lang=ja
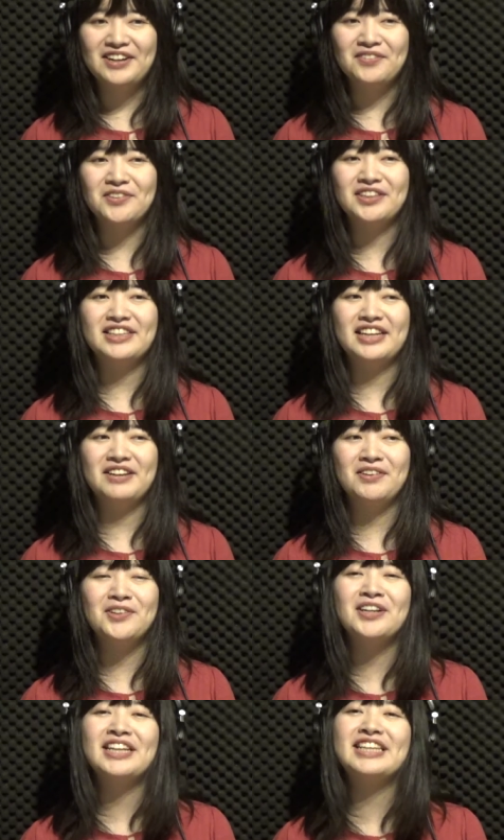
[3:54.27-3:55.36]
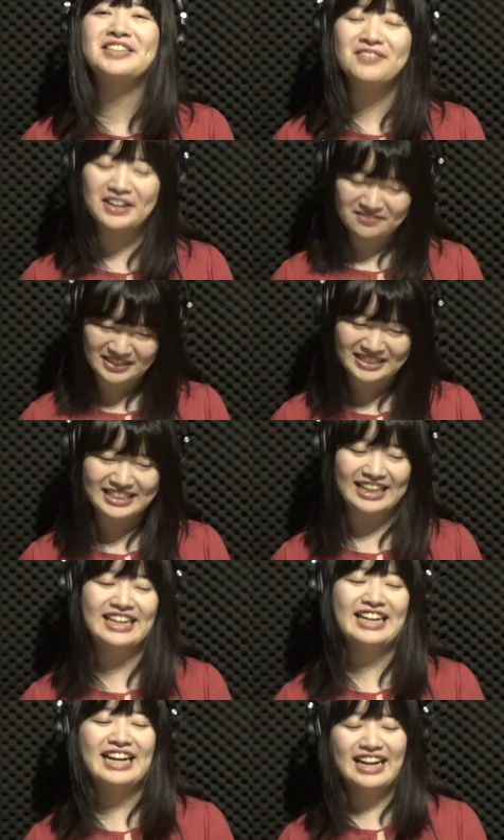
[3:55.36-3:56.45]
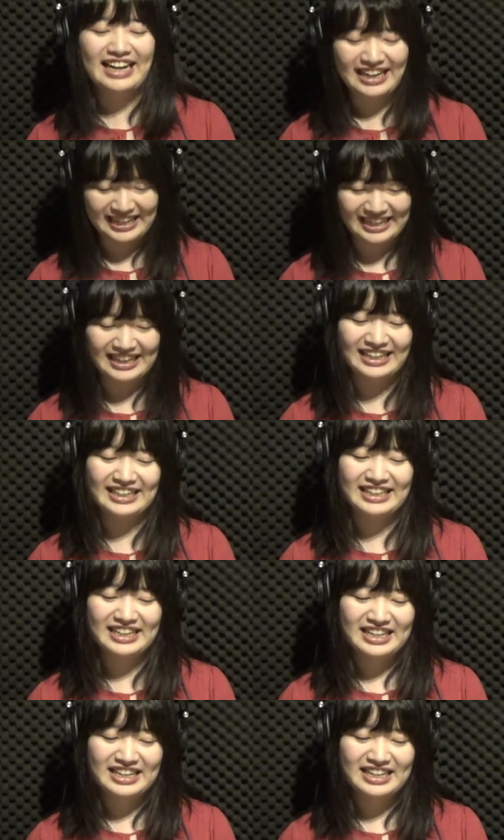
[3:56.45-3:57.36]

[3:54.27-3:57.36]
思って見とれてしまいました。はい